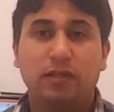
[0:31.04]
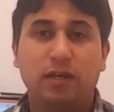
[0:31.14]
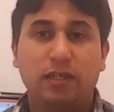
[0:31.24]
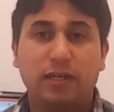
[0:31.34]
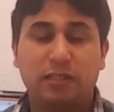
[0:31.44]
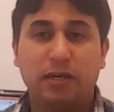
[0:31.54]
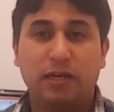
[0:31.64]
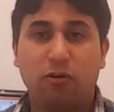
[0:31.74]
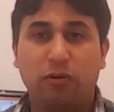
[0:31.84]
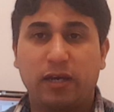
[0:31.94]
يعني قلت
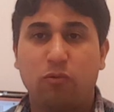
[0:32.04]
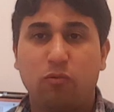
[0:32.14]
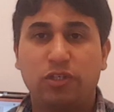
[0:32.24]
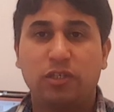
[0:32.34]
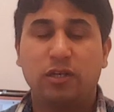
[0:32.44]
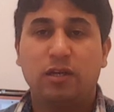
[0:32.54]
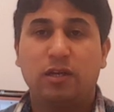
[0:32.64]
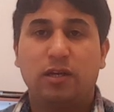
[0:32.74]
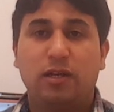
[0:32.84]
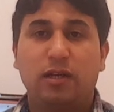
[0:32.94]
بأنه كيروج
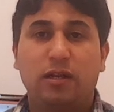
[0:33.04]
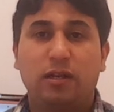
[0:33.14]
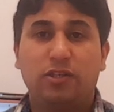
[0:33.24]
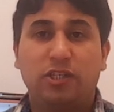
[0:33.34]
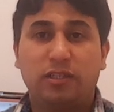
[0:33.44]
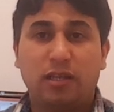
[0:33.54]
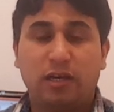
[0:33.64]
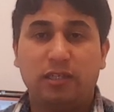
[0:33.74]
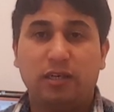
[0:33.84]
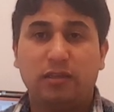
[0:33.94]
لشي
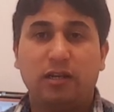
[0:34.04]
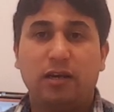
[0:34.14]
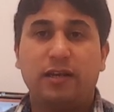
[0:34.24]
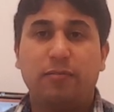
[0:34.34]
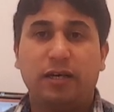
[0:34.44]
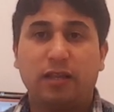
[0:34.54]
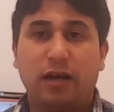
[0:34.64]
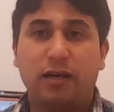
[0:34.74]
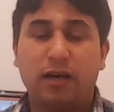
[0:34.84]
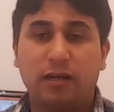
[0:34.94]
تداعيات ديال أن بعض
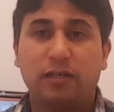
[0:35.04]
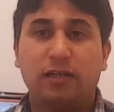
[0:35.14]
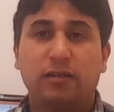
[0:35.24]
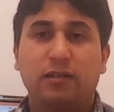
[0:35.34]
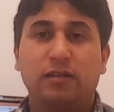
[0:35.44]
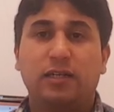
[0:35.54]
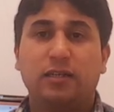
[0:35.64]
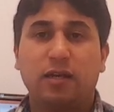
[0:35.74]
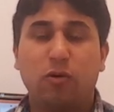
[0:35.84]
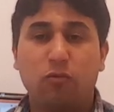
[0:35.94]
العقاقر اللي
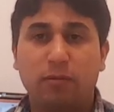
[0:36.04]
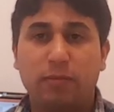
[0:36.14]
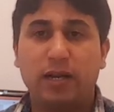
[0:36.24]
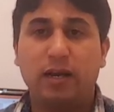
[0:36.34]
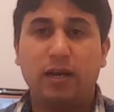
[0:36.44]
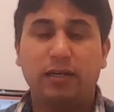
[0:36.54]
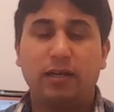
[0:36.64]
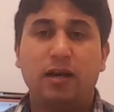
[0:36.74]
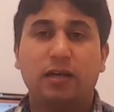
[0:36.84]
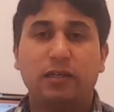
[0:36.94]
كتقوي المناعة
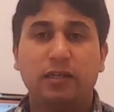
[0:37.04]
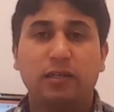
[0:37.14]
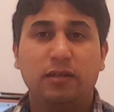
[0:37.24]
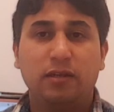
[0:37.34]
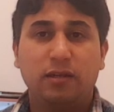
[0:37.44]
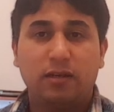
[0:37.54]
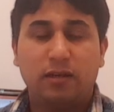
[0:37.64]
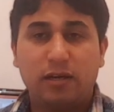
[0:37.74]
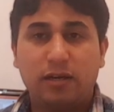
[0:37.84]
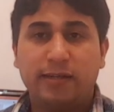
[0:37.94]
إلى آخره
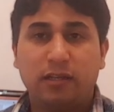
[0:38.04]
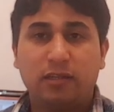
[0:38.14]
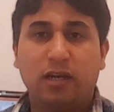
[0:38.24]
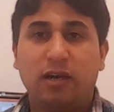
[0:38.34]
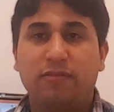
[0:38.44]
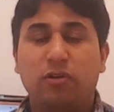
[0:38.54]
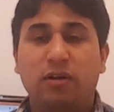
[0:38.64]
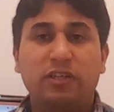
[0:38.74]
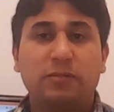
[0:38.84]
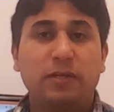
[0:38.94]
الناس اللي تعافوا
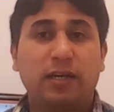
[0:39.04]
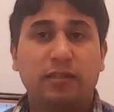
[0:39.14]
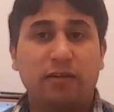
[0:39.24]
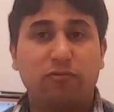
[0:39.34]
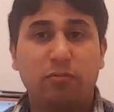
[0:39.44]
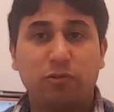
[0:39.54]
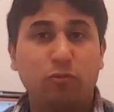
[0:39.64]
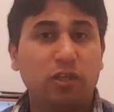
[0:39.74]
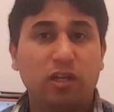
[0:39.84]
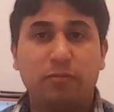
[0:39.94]
هنا في اسبانيا كتعرفوا
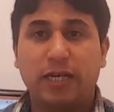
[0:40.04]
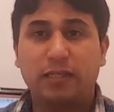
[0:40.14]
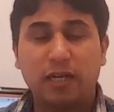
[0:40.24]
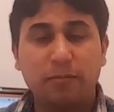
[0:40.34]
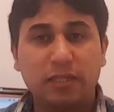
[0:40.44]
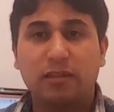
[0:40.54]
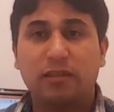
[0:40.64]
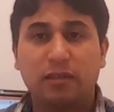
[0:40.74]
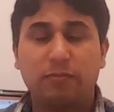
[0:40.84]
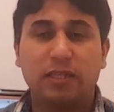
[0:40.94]
المجموع ديالهم اكثر من
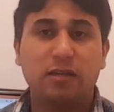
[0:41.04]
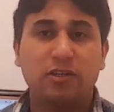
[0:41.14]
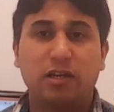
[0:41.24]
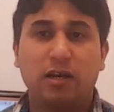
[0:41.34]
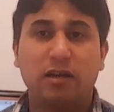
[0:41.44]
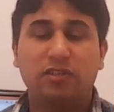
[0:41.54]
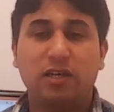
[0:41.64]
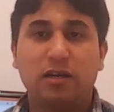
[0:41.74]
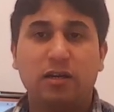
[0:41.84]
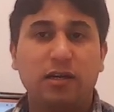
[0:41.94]
من 12000
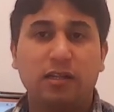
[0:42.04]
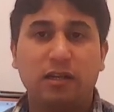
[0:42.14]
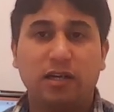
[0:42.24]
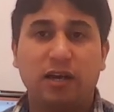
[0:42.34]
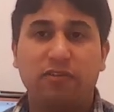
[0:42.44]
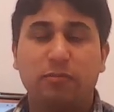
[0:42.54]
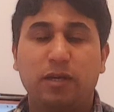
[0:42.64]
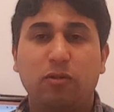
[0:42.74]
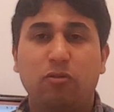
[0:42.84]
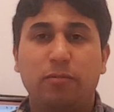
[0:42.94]
ديال الناس اللي تعافات من
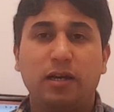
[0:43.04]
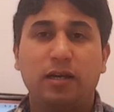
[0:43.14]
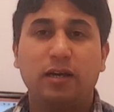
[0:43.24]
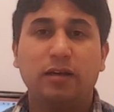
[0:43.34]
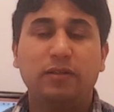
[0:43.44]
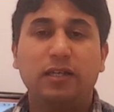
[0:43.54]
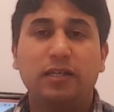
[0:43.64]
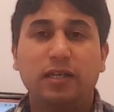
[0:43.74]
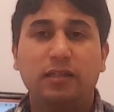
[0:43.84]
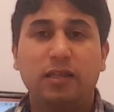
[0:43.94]
هذا الوباء هذا يعني
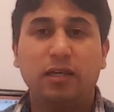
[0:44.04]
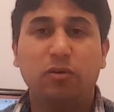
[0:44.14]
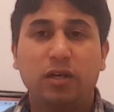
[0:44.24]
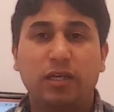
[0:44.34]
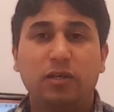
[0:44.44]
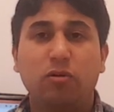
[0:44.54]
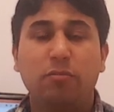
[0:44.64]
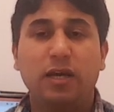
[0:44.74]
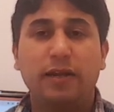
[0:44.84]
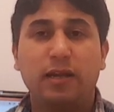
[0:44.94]
كيدعي ولا كيقول
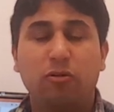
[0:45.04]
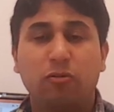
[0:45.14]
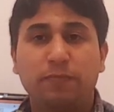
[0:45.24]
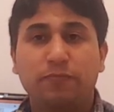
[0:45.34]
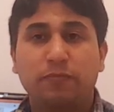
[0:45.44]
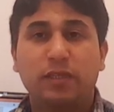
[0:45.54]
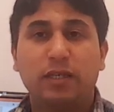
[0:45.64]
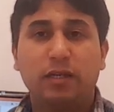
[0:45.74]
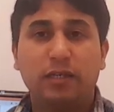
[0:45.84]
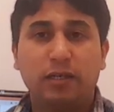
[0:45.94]
بانه
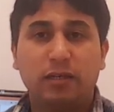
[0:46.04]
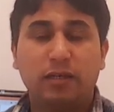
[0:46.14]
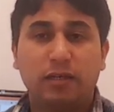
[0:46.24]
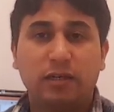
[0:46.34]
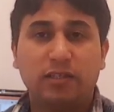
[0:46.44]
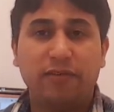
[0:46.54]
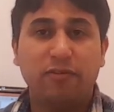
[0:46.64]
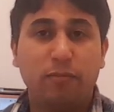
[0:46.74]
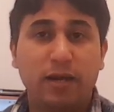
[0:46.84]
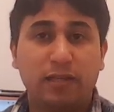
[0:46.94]
يعني آه،
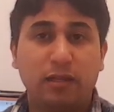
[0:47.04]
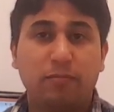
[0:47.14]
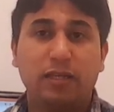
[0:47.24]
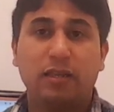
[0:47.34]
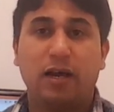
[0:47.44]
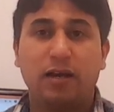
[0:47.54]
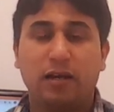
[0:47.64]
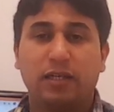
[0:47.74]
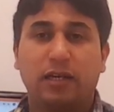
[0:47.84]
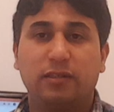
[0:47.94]
تعافوا بهاد بهاد
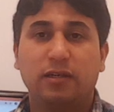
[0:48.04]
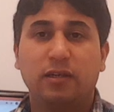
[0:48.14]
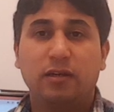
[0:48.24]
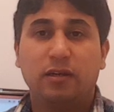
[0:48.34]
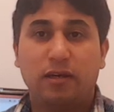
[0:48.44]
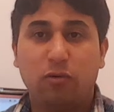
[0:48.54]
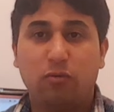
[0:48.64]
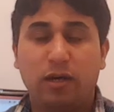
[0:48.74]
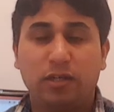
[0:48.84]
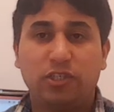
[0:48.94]
العقاقير هذه هذا
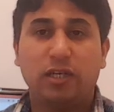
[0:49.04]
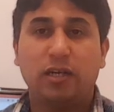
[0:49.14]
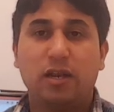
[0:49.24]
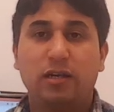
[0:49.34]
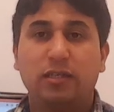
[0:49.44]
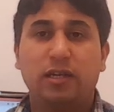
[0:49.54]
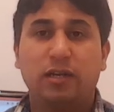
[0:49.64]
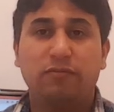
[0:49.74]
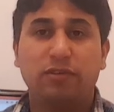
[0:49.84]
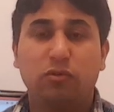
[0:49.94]
هو الشيء اللي خلاني ندير
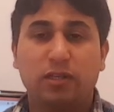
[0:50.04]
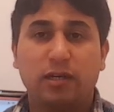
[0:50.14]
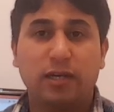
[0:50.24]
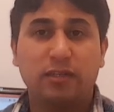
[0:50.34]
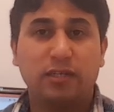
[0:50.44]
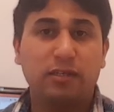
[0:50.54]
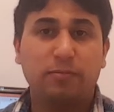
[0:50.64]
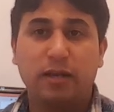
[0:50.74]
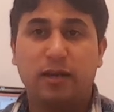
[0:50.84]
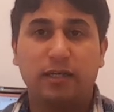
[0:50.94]
هذا الفيديو هذا قلت قلت
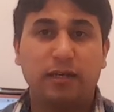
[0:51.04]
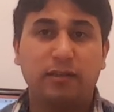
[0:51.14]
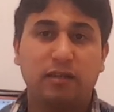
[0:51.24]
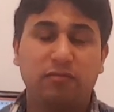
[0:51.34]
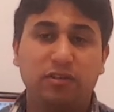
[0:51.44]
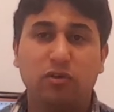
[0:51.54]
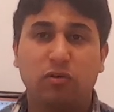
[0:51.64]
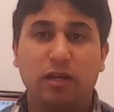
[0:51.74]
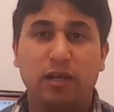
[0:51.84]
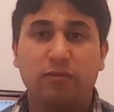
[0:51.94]
بانني غادي ندير فيديو
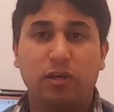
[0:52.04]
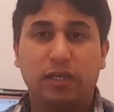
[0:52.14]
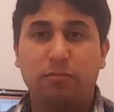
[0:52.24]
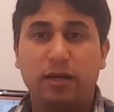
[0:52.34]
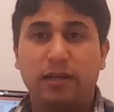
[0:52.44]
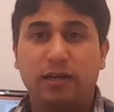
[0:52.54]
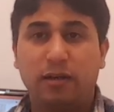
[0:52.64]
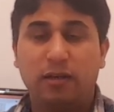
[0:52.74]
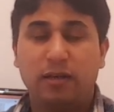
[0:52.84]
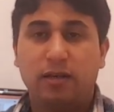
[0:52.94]
ولا لايف ولكن بان
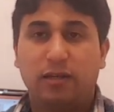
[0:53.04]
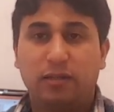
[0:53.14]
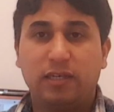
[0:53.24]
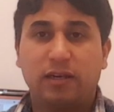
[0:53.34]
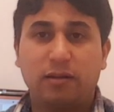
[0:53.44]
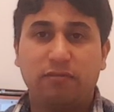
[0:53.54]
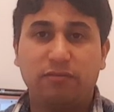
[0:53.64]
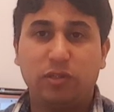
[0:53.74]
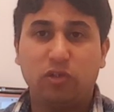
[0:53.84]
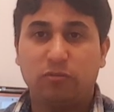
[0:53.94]
ليا ندير
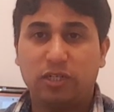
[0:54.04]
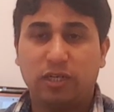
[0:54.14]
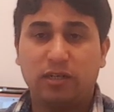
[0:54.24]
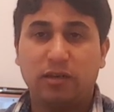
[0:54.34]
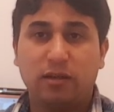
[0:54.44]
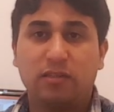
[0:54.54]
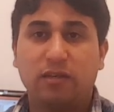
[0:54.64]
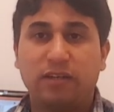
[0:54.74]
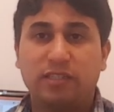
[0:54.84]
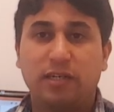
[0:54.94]
فيديو باش نعطي
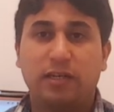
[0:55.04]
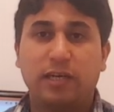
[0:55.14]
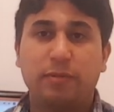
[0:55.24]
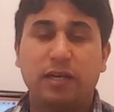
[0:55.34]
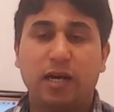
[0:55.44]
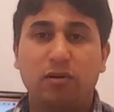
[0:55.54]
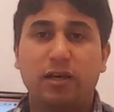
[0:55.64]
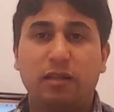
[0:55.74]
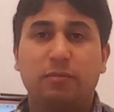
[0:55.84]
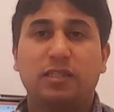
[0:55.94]
التفاصيل الكامله حول
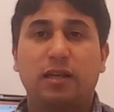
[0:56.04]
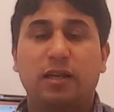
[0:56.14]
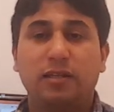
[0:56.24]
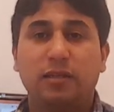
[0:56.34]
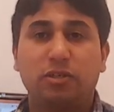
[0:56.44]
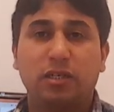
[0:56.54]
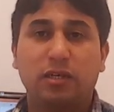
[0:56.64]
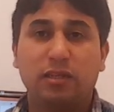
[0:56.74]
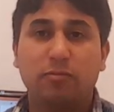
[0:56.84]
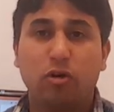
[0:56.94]
هذه المساله هذه باش
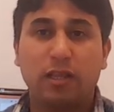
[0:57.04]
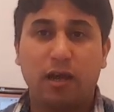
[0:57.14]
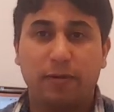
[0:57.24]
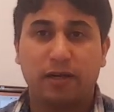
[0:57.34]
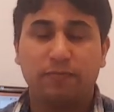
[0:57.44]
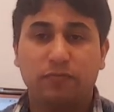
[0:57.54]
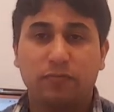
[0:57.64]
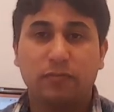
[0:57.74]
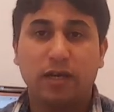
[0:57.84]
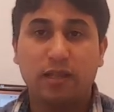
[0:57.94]
نكذبوا هذا الامر
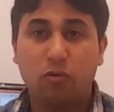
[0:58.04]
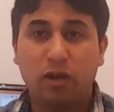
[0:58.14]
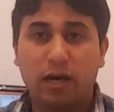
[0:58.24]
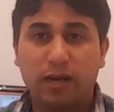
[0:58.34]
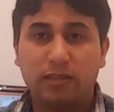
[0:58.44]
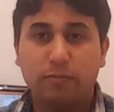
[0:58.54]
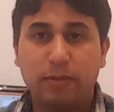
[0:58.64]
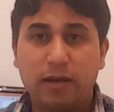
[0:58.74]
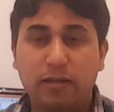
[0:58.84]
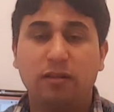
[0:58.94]
هذا هو الغرض
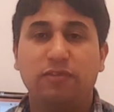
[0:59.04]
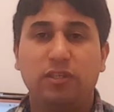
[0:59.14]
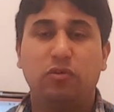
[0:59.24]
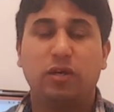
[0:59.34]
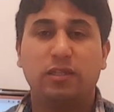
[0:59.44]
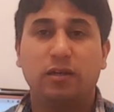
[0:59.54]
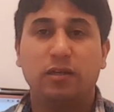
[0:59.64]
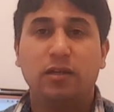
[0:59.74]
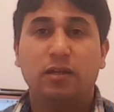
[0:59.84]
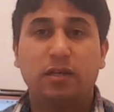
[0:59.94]
من هذا الفيديو هذا
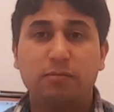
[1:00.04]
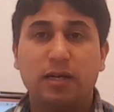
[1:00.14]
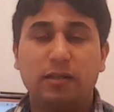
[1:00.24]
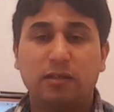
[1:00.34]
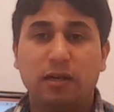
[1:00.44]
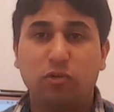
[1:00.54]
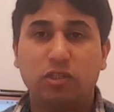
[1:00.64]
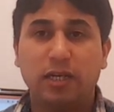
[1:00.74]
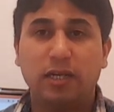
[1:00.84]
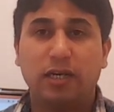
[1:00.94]
كما قلت
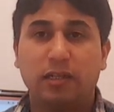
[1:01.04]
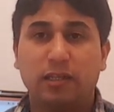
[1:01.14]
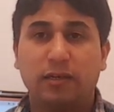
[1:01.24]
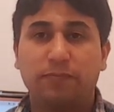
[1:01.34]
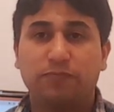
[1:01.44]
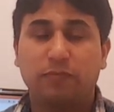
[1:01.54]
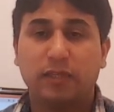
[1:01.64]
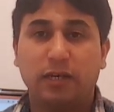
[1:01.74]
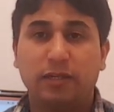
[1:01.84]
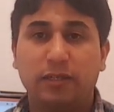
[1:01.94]
المشكل اللي خطير
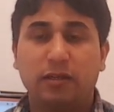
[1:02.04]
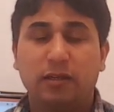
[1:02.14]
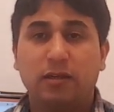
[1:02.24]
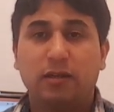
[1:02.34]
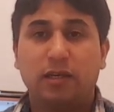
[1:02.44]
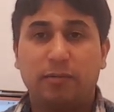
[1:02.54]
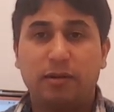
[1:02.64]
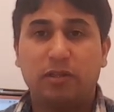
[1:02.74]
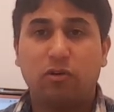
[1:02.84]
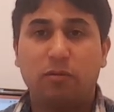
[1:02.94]
يعني قبل
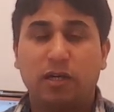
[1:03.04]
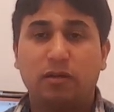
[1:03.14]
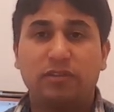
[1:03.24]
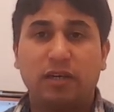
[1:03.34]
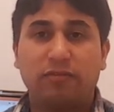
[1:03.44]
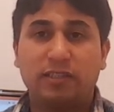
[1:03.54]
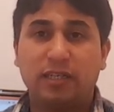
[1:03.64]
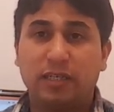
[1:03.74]
ما ندخل معكم في التفاصيل